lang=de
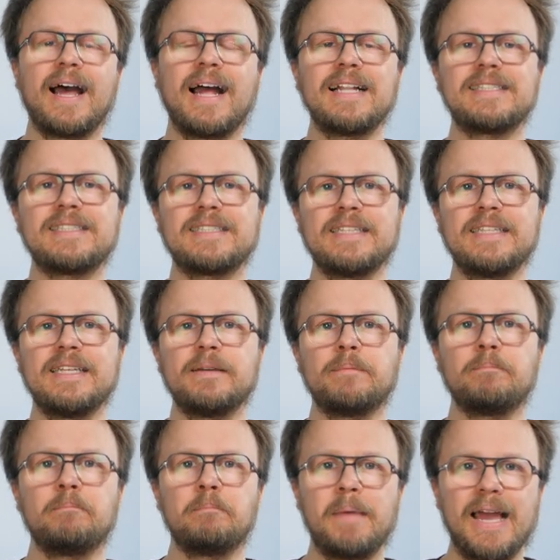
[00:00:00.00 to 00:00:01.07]
als die
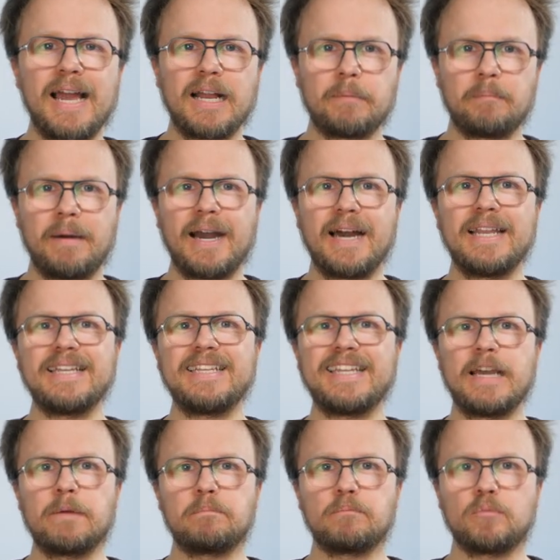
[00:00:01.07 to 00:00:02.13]
Merkmale
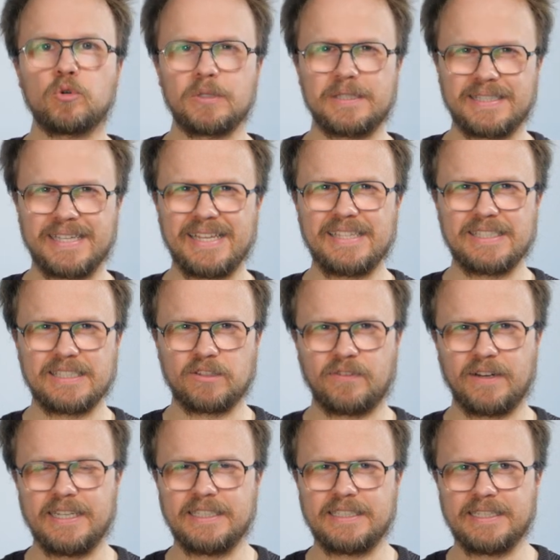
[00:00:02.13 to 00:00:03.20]
der
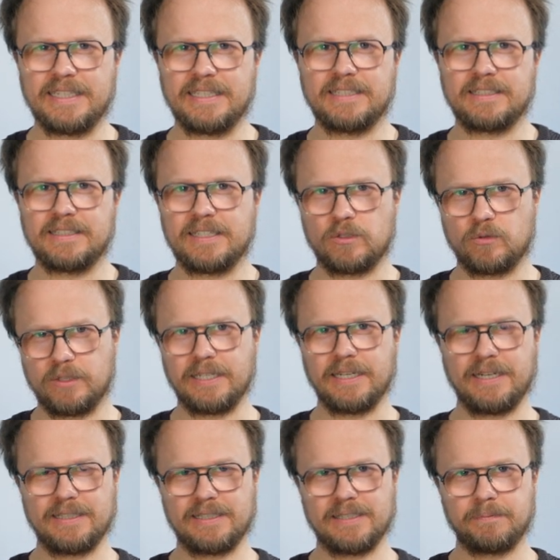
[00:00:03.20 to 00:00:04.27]
Prozessqualität des
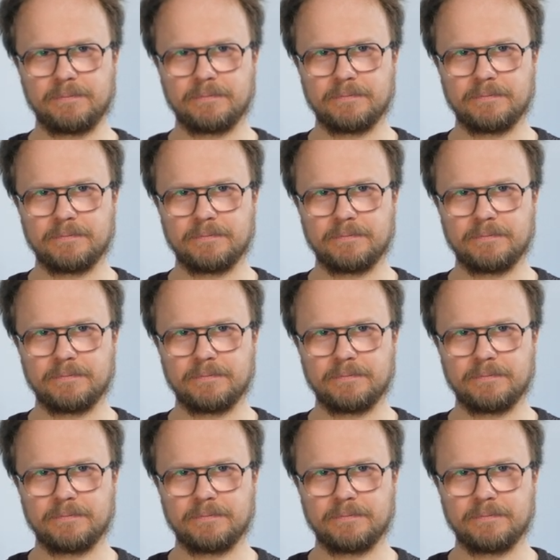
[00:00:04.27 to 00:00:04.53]
Unterrichts.